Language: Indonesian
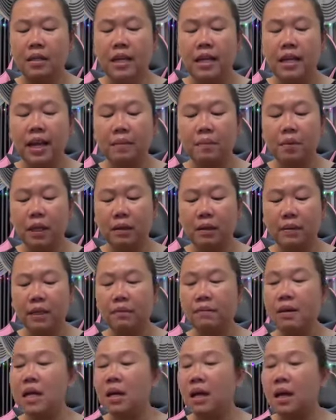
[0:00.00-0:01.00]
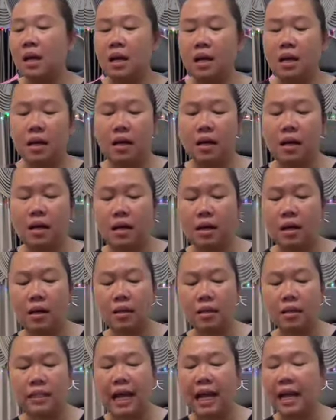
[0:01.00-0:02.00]
Jadi buat teman-teman uh, uh,
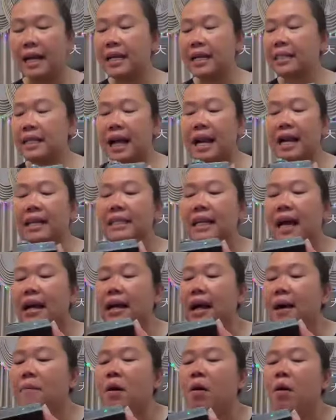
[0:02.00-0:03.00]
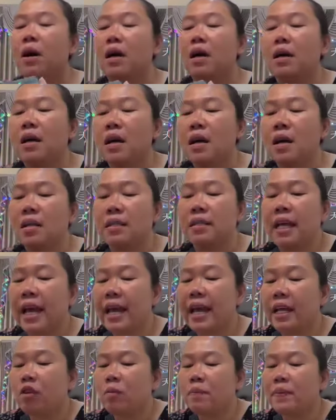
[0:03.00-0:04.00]
jangan salah sangka bahwa
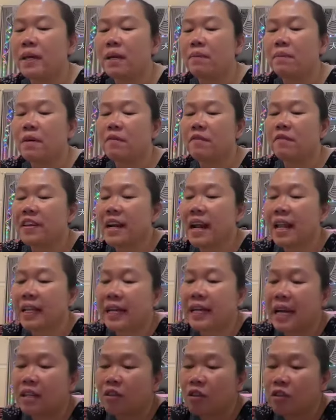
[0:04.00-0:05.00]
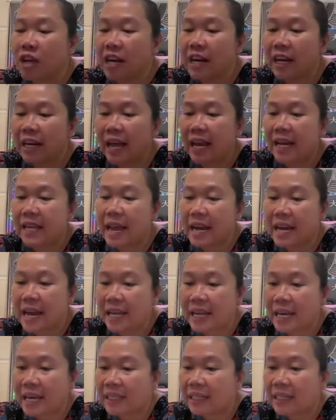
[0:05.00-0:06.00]
saya itu ingin memviralkan saudara kalian
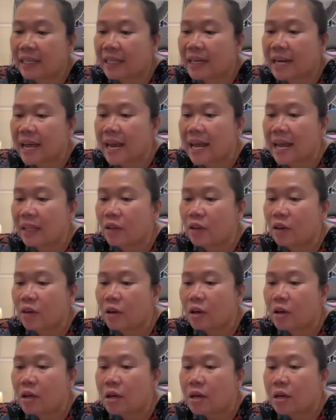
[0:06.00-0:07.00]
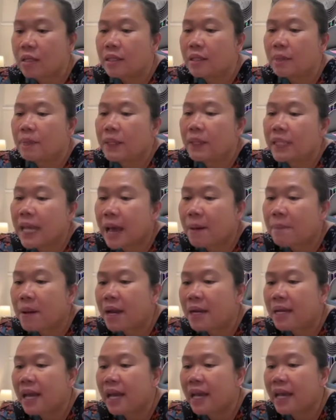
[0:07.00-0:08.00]
agar terkenal atau seperti
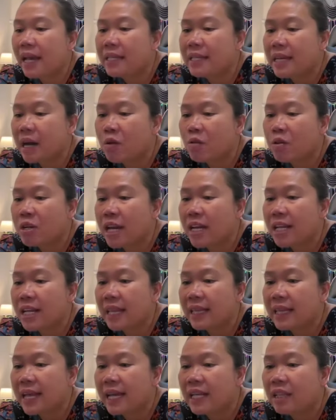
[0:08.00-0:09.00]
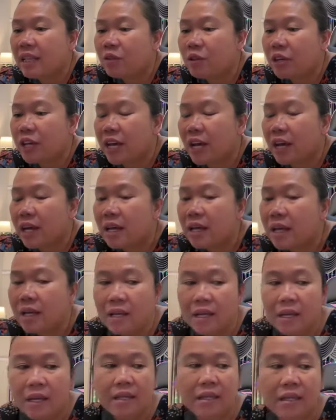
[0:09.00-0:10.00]
apa enggak ya jauh dari kata itu ya.
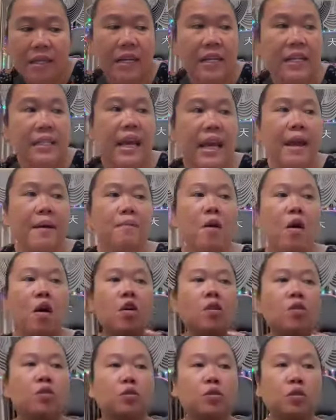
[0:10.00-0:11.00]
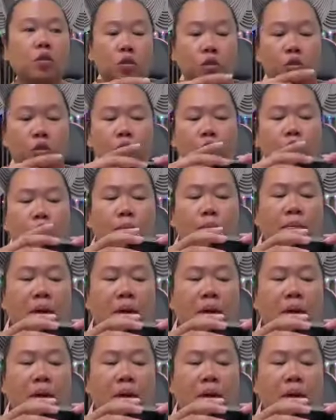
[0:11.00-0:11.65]
Jadi saya mohon untuk untuk